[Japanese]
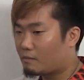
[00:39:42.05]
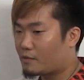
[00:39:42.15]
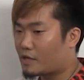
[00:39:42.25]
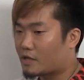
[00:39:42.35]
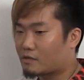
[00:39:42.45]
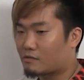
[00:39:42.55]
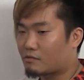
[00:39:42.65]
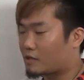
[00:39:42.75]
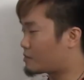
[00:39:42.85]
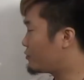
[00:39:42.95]
ぴなやつの
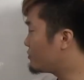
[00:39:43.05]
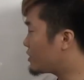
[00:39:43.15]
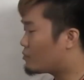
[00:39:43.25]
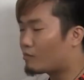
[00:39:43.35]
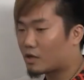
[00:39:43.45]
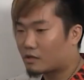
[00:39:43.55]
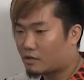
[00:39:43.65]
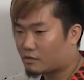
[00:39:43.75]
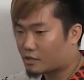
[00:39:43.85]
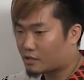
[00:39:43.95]
方がスポンサーももらっ
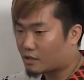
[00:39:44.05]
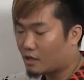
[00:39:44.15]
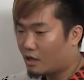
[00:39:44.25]
てるし、